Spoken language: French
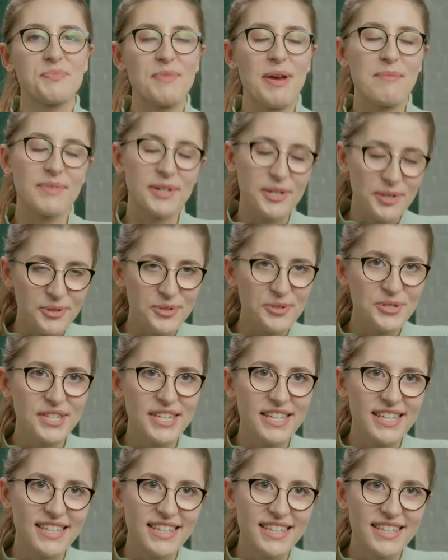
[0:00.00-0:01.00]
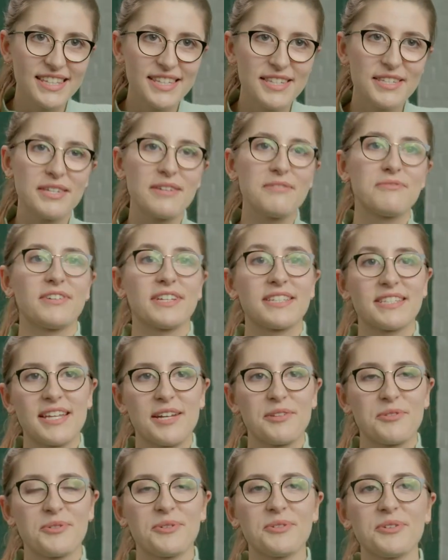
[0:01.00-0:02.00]
Je m'appelle Eugénie, j'ai
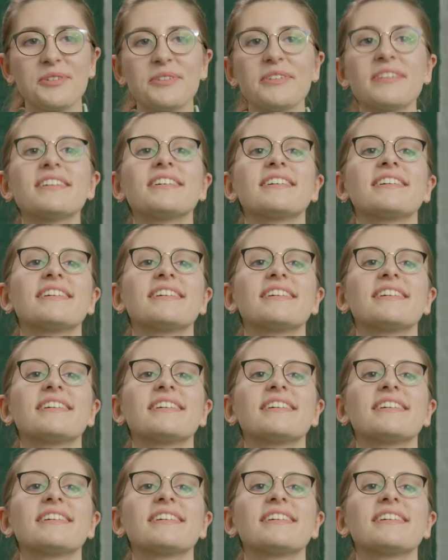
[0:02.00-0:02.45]
21 ans,